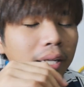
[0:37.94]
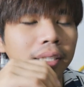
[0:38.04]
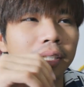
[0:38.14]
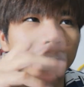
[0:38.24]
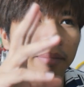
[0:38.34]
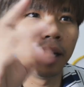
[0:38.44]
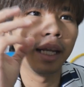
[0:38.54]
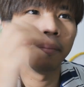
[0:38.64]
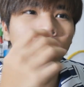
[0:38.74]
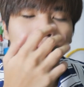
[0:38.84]
อันนั้นคือเป็น
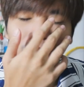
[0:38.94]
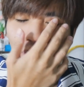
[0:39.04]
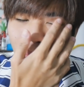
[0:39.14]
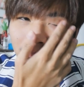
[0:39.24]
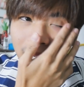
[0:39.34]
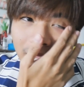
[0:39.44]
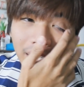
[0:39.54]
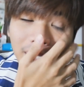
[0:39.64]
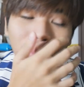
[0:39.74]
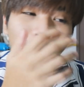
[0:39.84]
เล่มการ์ตูนมังงะ
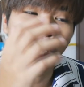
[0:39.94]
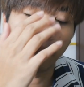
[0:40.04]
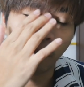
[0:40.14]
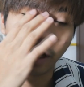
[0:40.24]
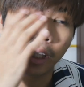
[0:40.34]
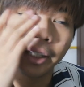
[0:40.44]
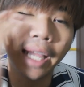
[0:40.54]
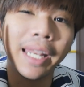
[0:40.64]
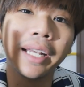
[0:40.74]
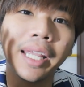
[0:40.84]
ที่ผมเก็บไว้ตั้ง
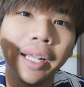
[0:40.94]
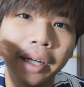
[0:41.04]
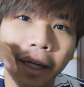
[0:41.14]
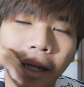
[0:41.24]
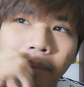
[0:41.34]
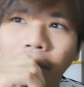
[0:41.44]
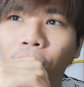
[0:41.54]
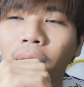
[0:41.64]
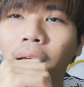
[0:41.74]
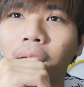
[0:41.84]
แต่เด็กๆนะครับแต่
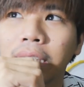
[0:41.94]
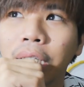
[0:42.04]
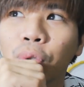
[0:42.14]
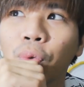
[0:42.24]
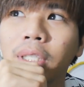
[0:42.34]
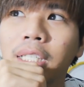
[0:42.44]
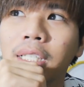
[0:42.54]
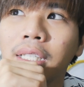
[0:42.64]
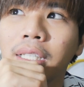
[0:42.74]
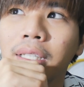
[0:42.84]
ว่าจะอยู่ที่